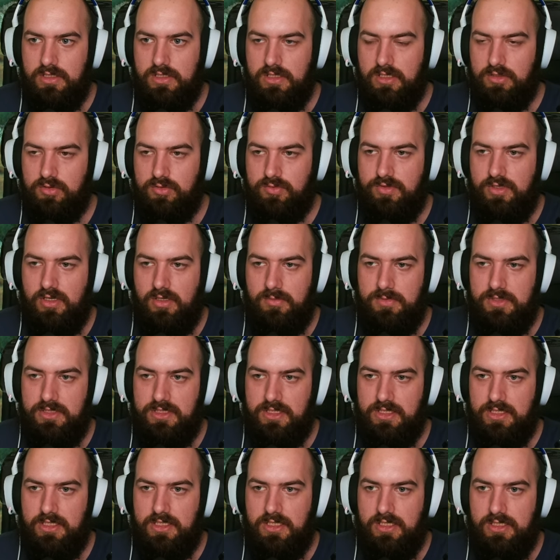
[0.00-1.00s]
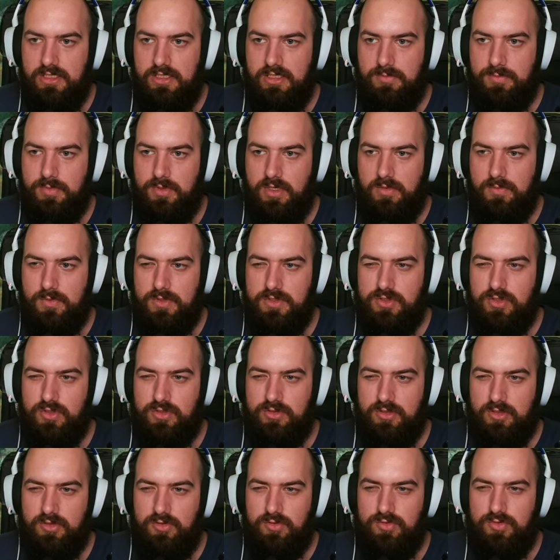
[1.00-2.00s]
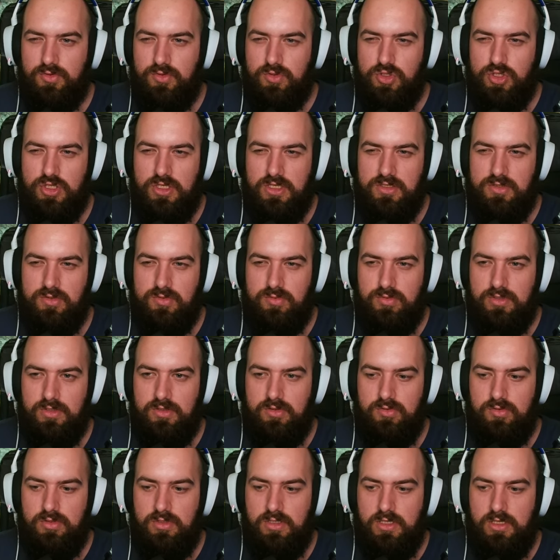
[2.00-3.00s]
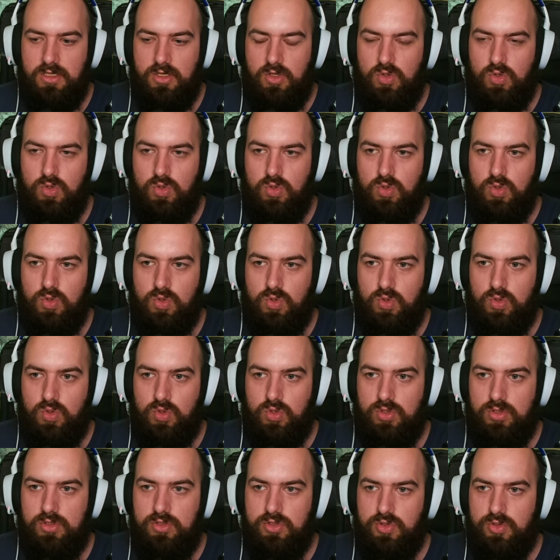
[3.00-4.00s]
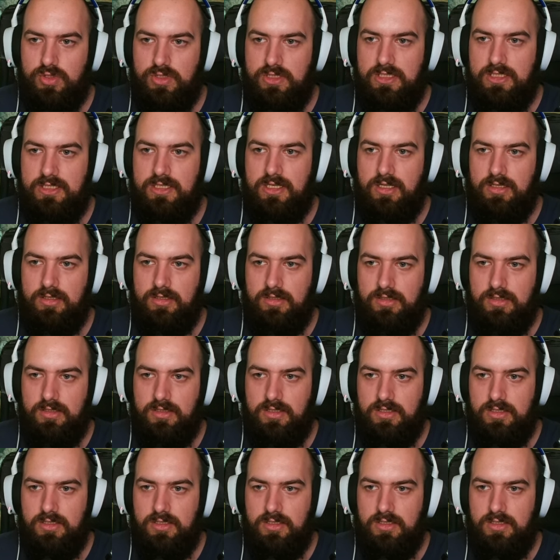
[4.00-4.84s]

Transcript: Il a trouvé la Michaela et apparemment ils sont en train de se chase tous les deux là. Oh, jolie dédarde